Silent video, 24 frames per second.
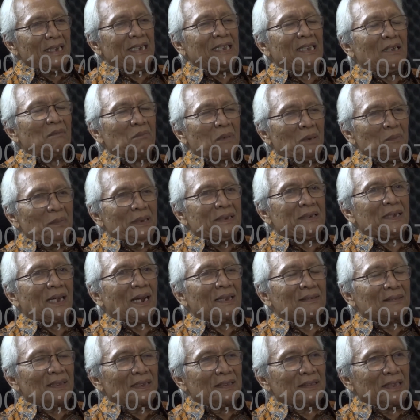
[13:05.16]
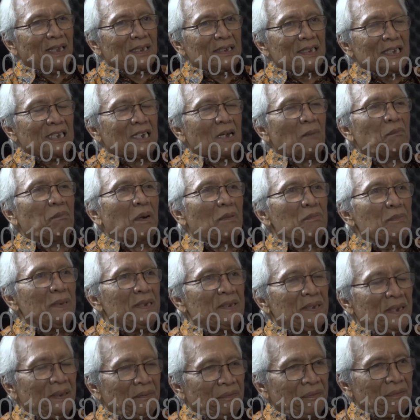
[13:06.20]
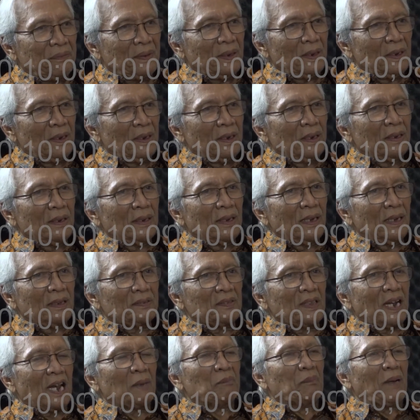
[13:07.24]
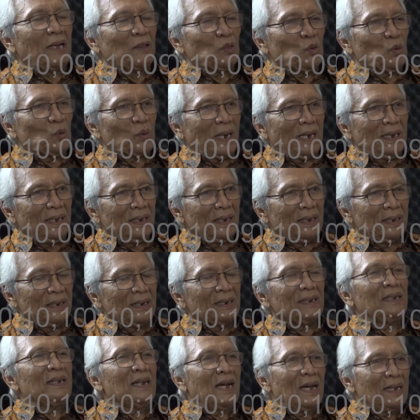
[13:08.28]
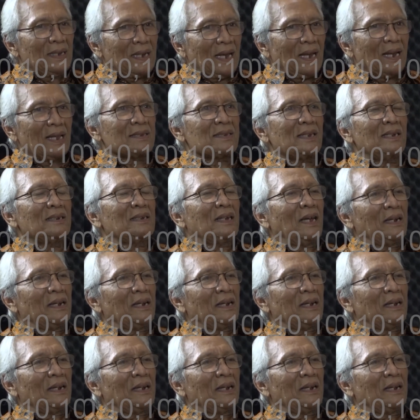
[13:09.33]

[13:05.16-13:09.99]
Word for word: kita berbicara tentang sikap permisif uh, terhadap aturan dengan alasan